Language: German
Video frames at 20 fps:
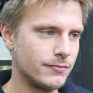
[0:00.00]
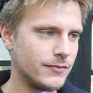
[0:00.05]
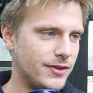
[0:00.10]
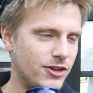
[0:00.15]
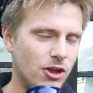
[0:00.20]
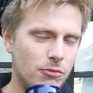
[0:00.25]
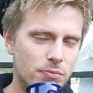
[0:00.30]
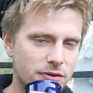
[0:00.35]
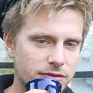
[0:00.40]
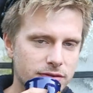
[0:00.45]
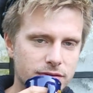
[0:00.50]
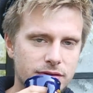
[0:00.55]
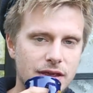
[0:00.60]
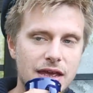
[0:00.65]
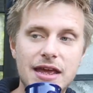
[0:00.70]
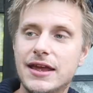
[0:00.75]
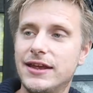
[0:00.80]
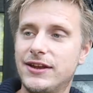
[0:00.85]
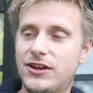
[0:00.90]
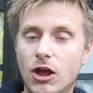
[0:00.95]
Ich glaube,
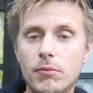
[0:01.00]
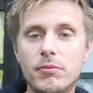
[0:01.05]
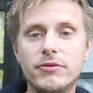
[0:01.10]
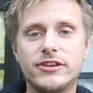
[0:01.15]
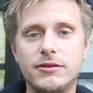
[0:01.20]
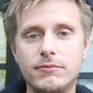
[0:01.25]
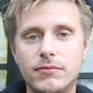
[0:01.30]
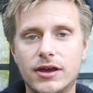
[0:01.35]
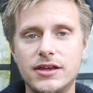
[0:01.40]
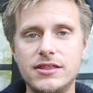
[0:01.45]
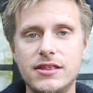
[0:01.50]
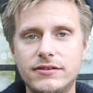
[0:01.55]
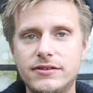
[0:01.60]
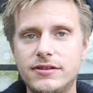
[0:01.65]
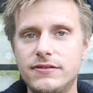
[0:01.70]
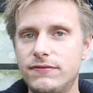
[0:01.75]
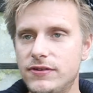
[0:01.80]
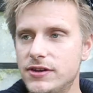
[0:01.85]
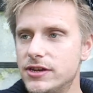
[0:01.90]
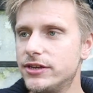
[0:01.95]
glaub, es gibt
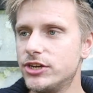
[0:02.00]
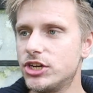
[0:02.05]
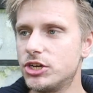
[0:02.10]
relativ viele